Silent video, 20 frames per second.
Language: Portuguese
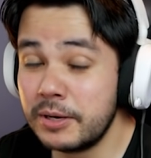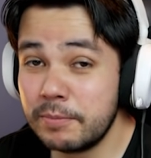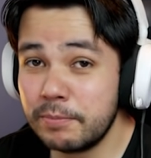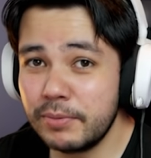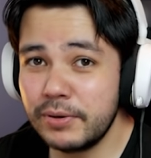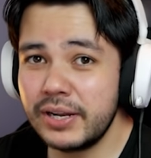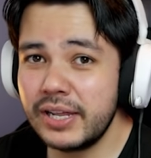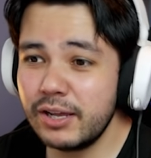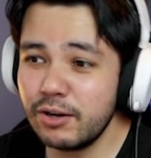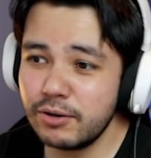
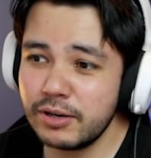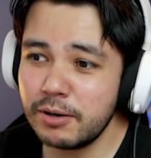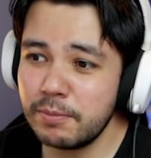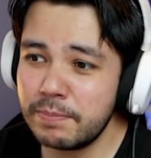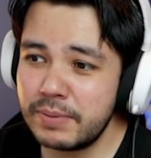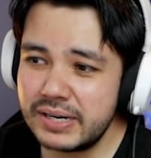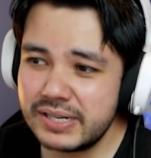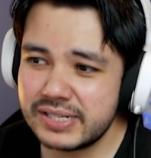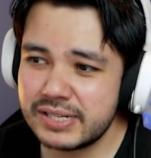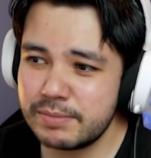Porém, o que eu
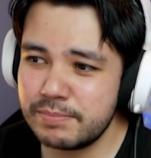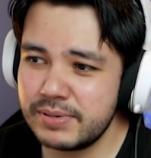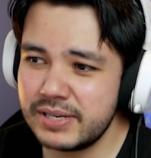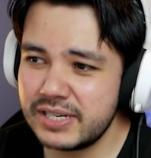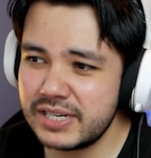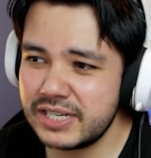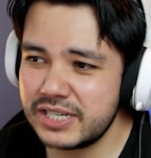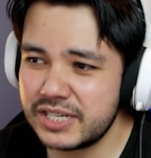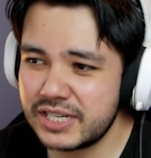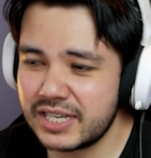percebi,
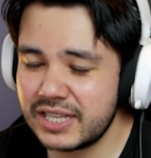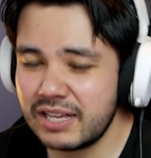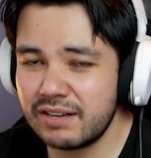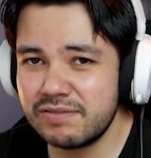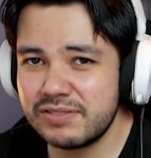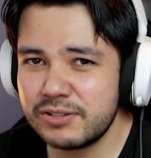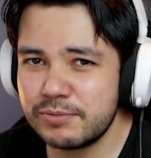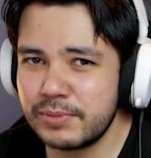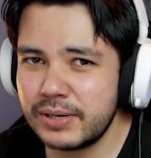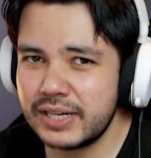gente, é que
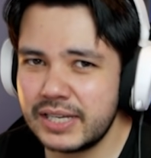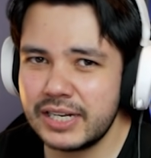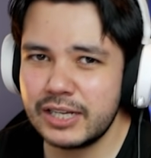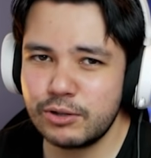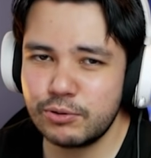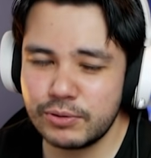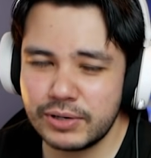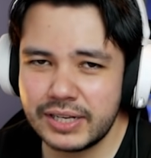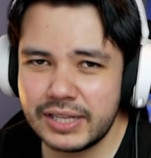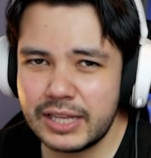deve ser uma
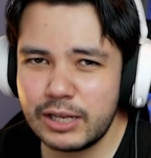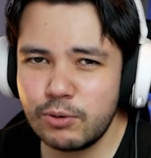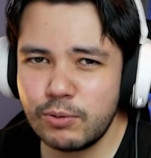criatura que tem